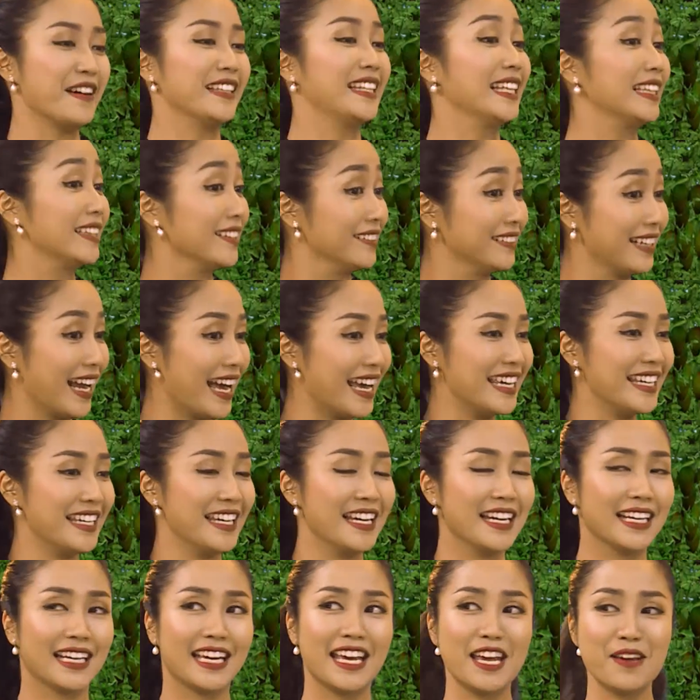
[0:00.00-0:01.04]
Vậy thì từ nay
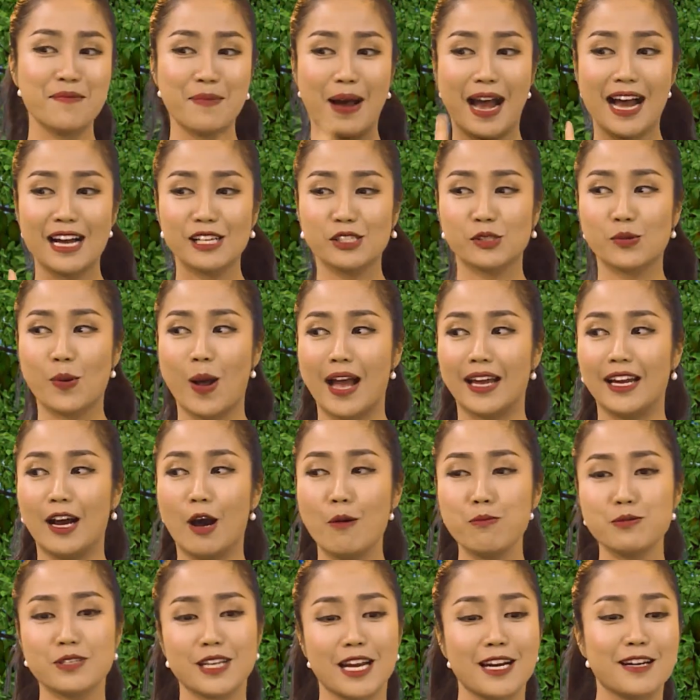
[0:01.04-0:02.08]
khi mà ăn xoài
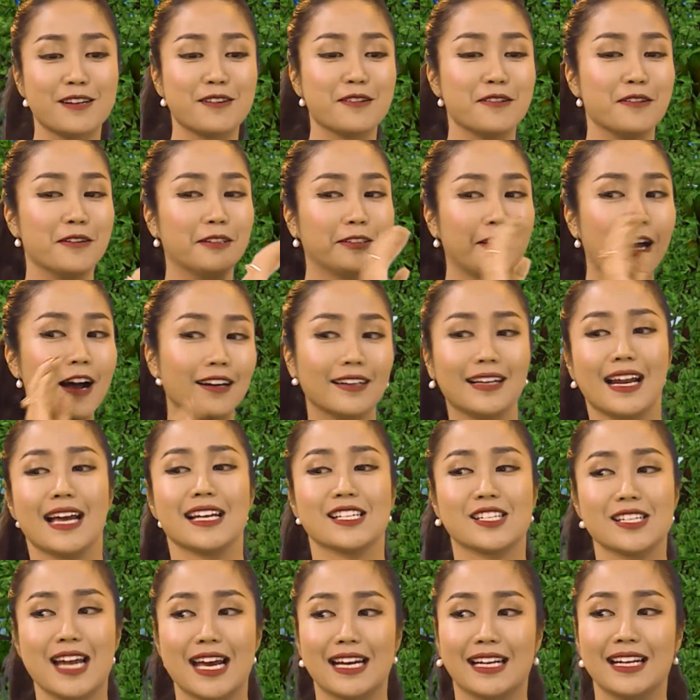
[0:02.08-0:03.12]
ốc sẽ rửa thật
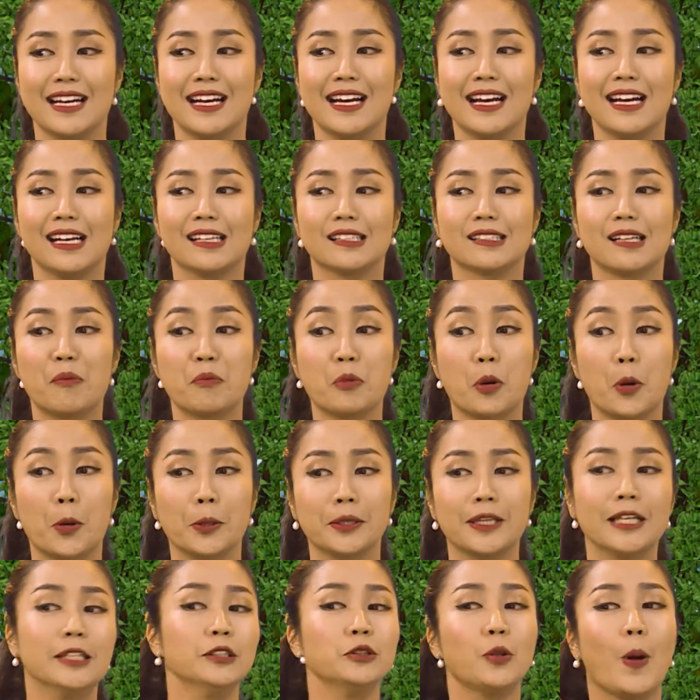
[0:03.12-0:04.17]
là sạch, xong
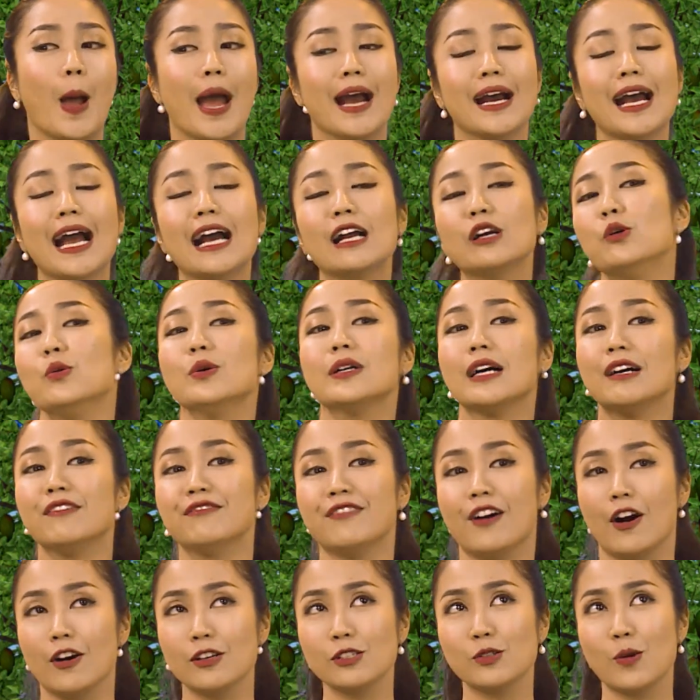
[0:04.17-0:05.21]
rồi thỉnh thoảng ăn luôn cả
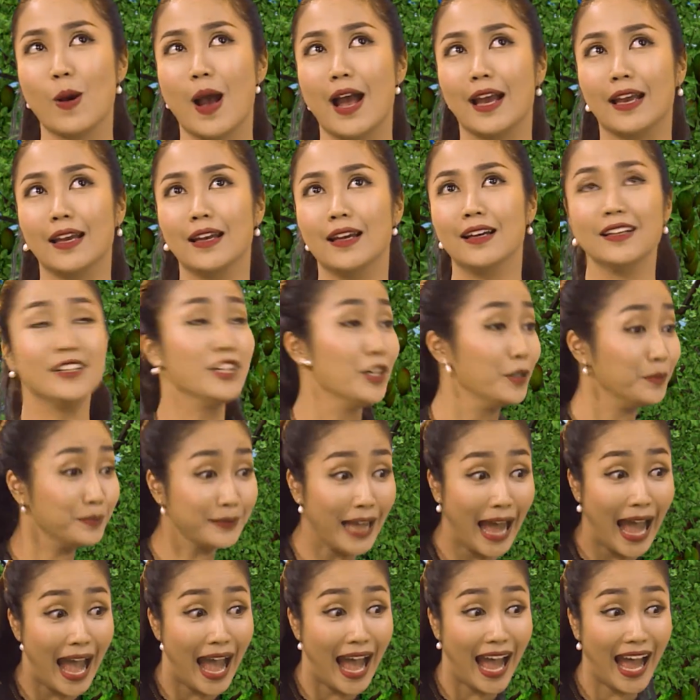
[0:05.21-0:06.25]
vỏ xoài, được không
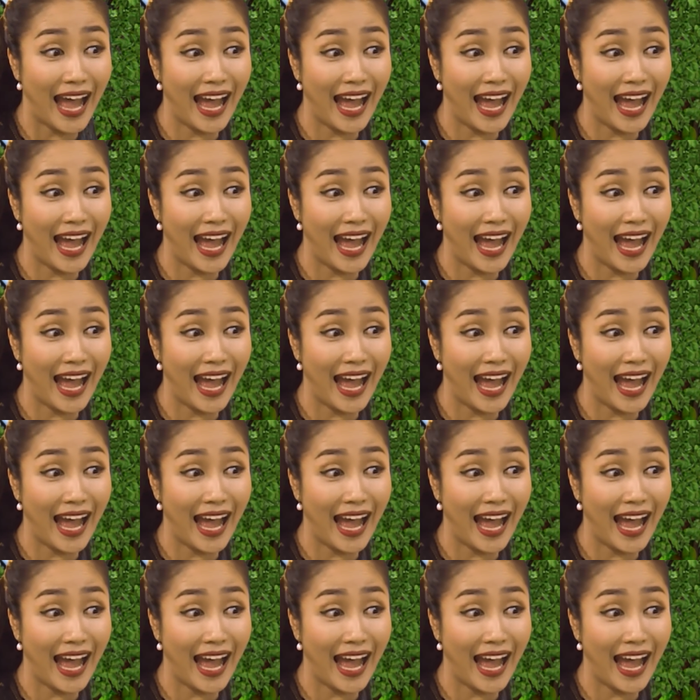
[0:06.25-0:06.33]
ta?